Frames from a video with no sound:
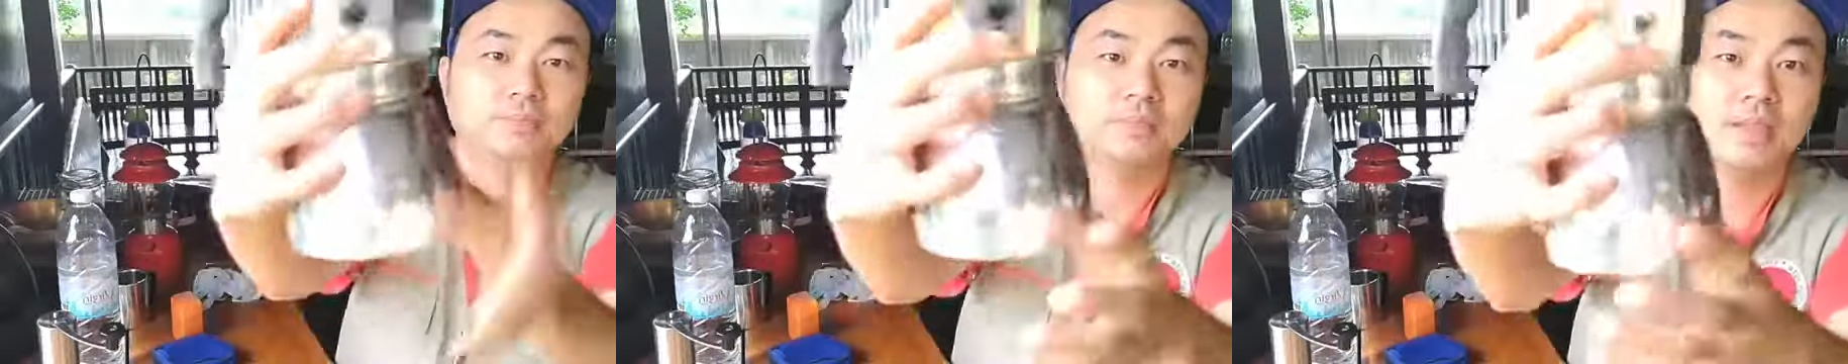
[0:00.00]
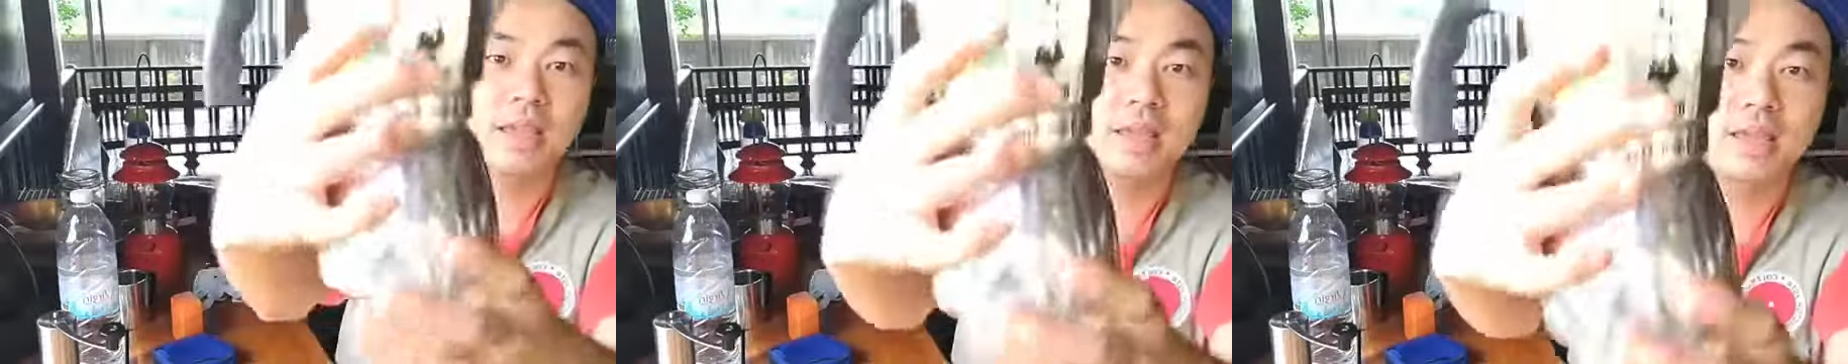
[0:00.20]

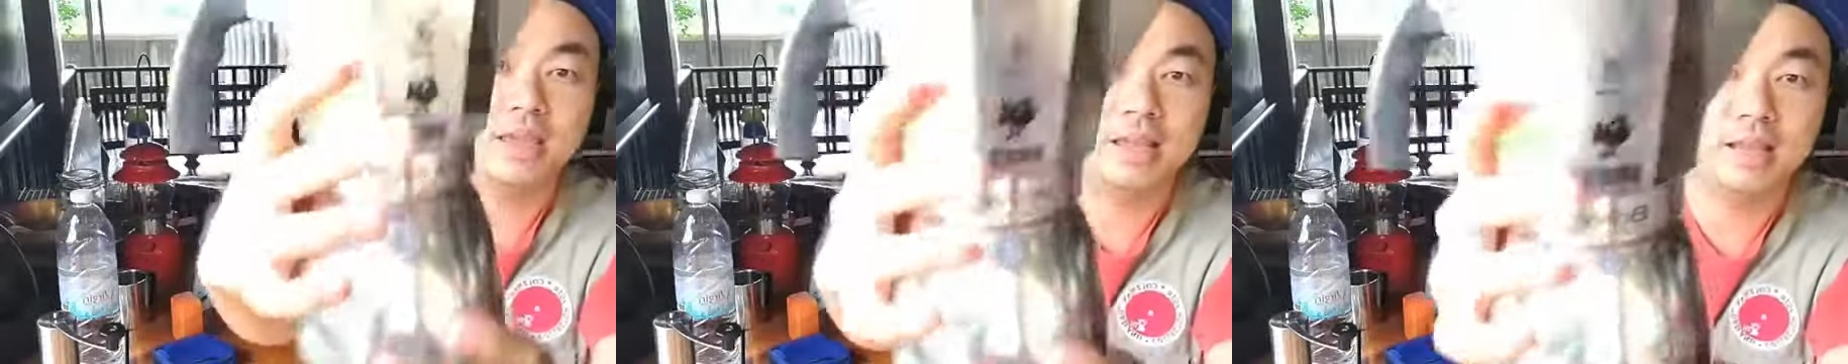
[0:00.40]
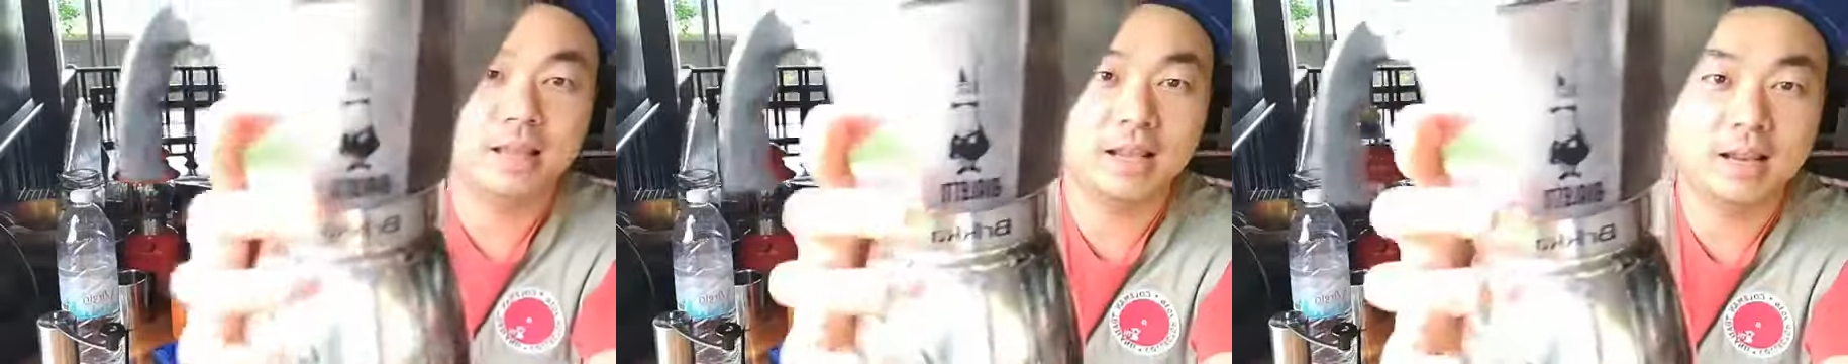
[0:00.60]
ไม่ให้
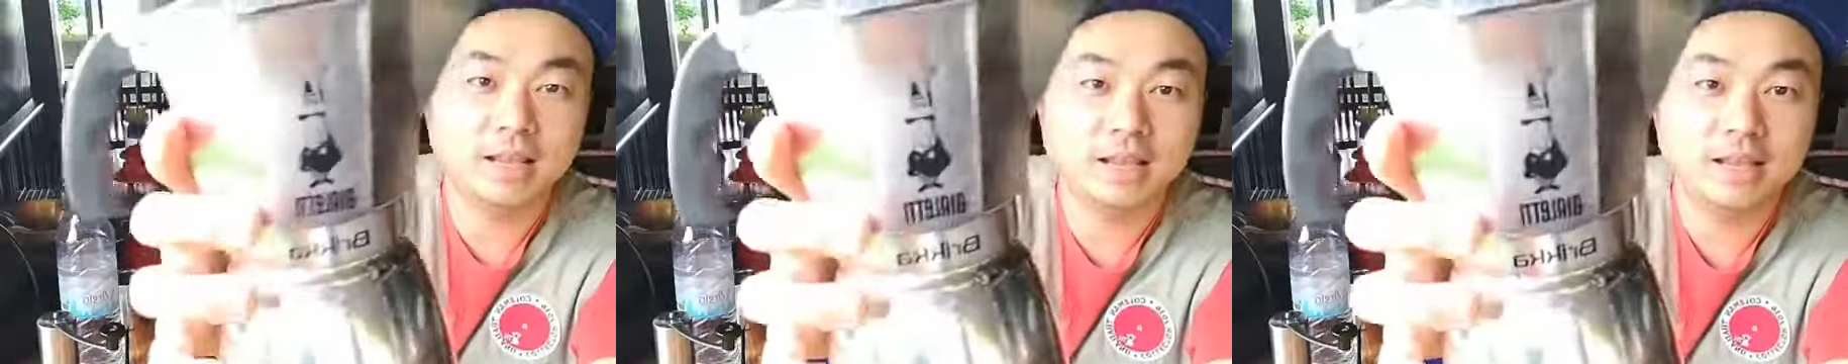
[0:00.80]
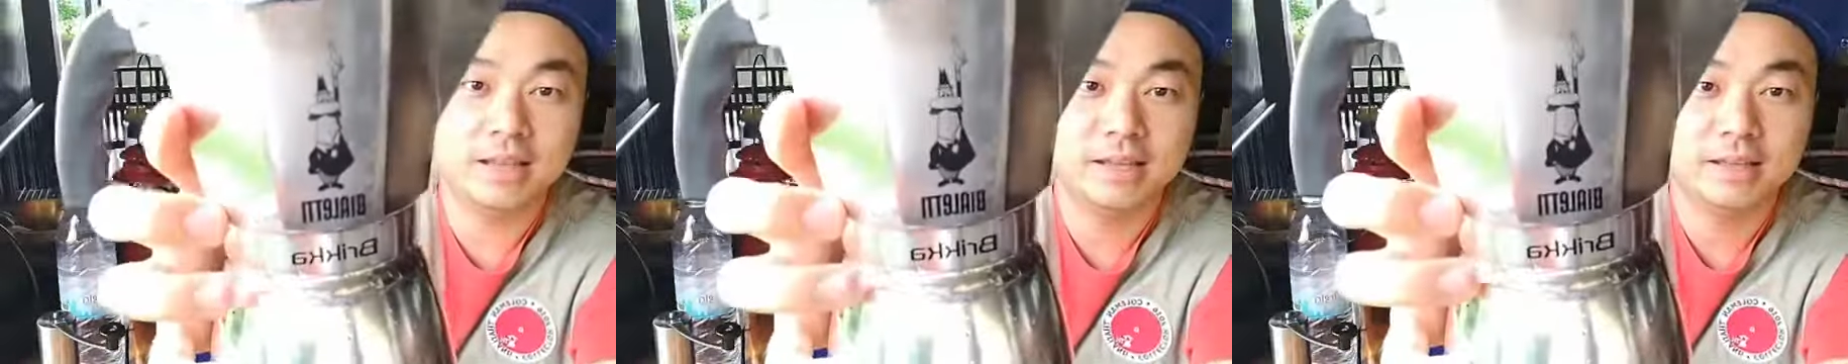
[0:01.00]
อิตาลี
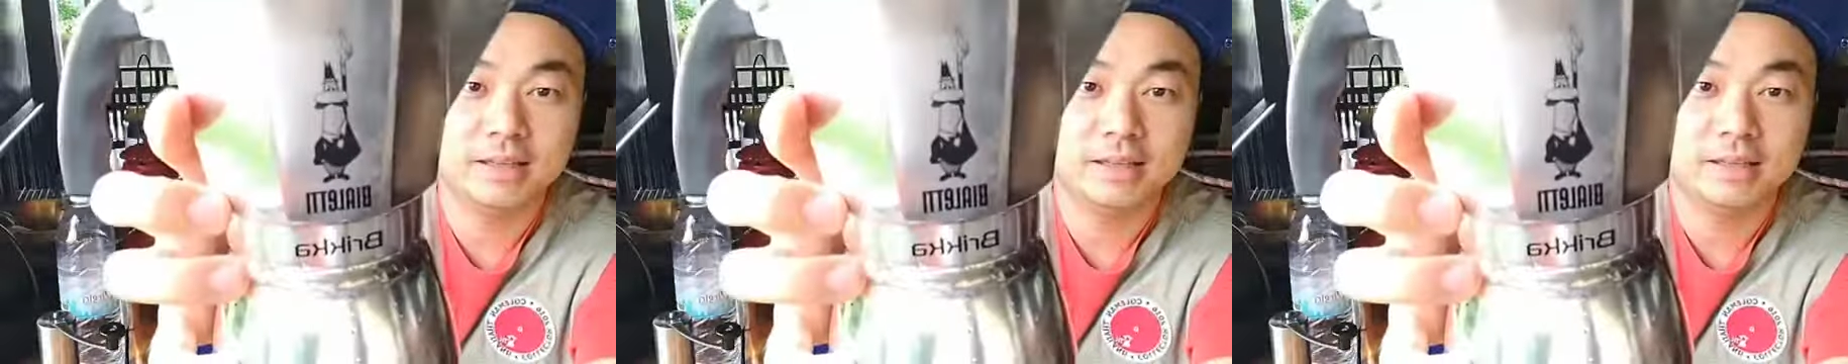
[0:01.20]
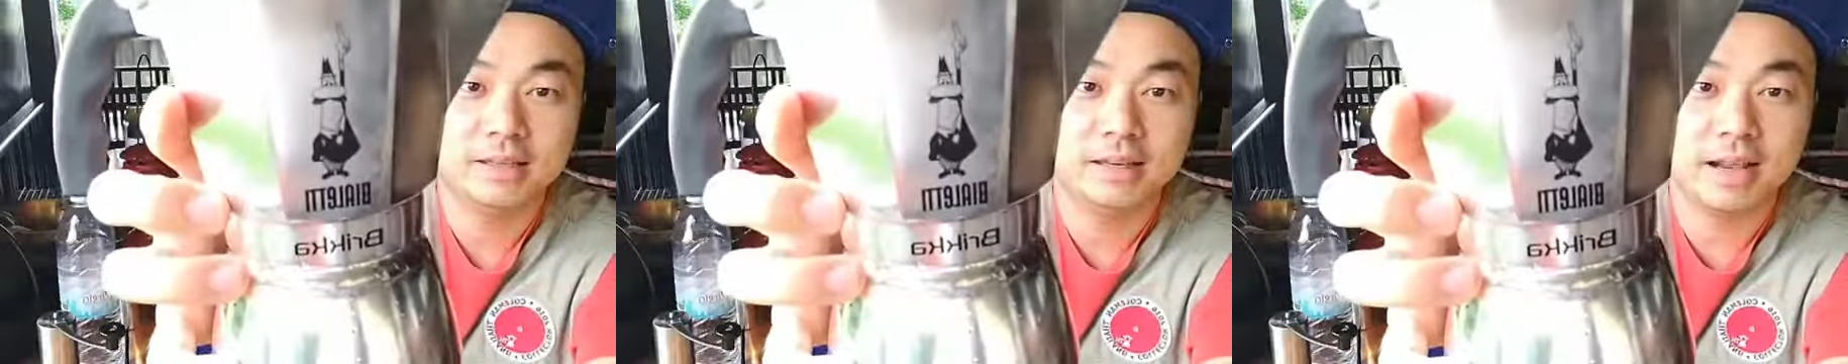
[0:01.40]

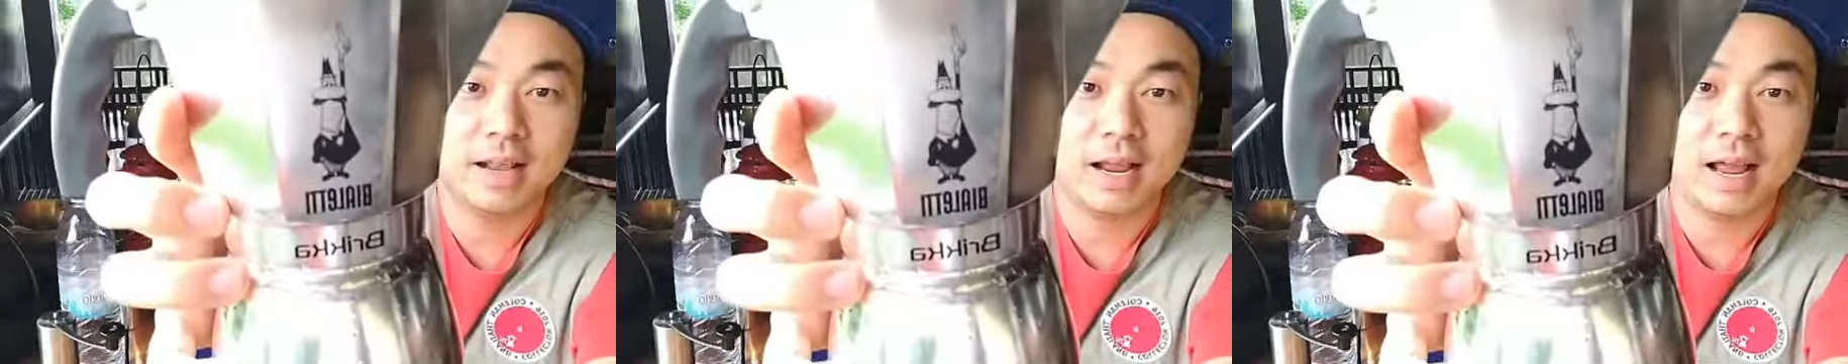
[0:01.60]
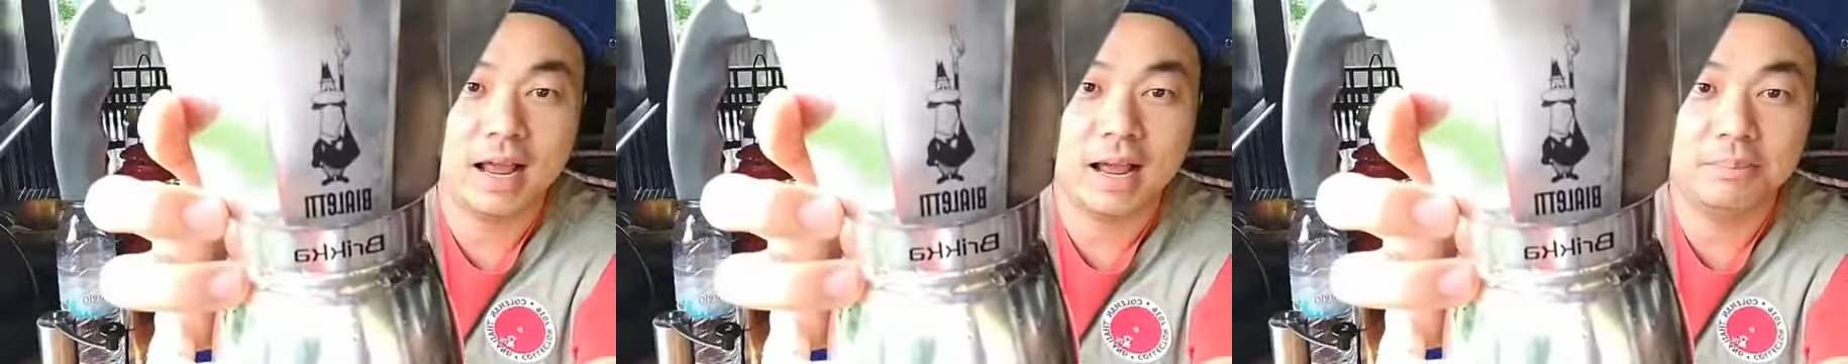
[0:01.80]
นะ
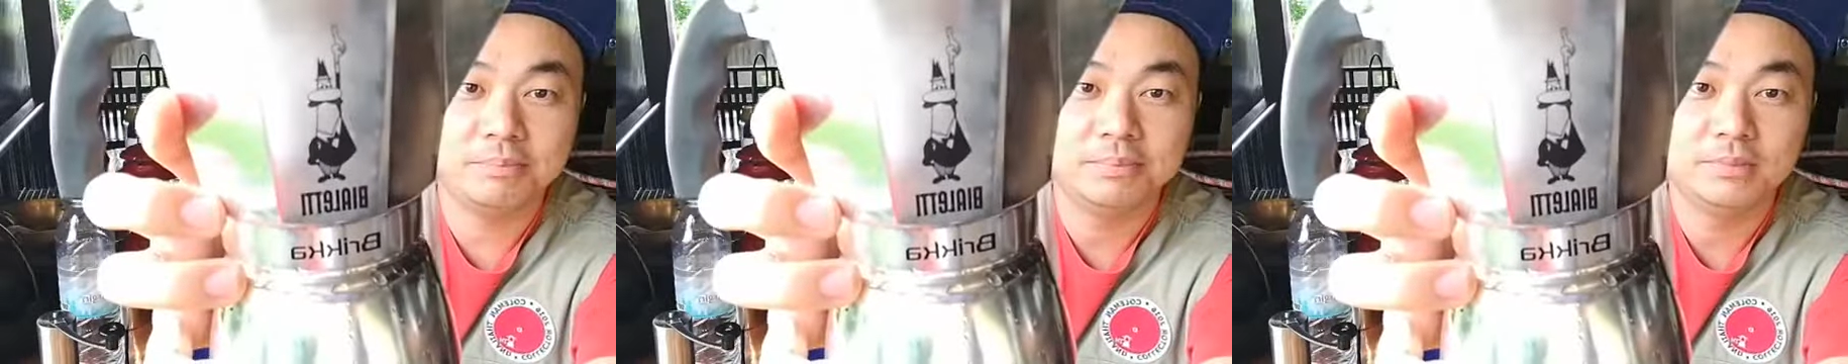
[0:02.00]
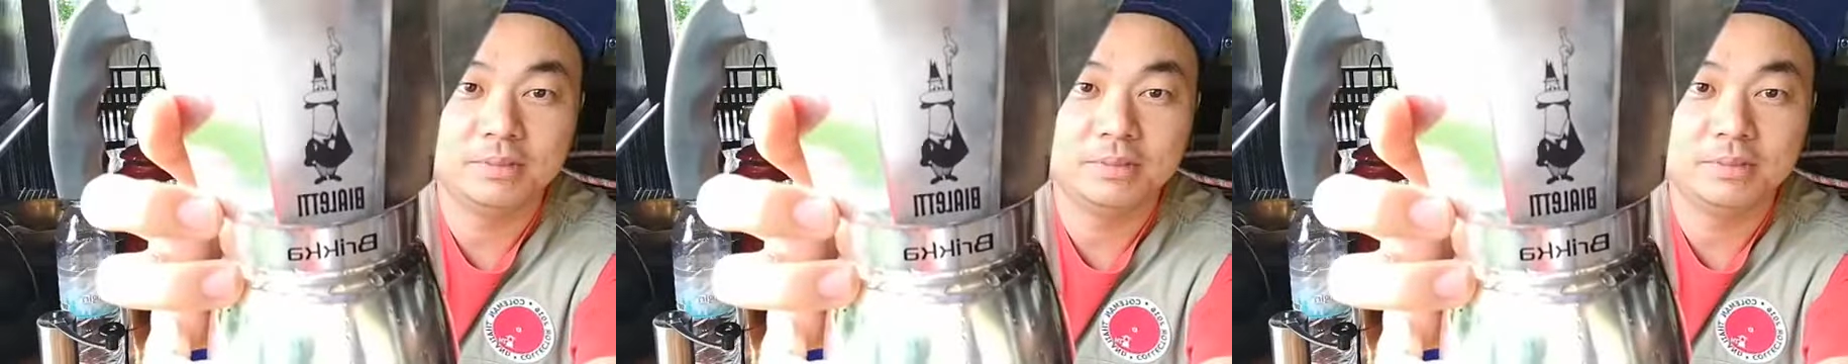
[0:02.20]
ครับ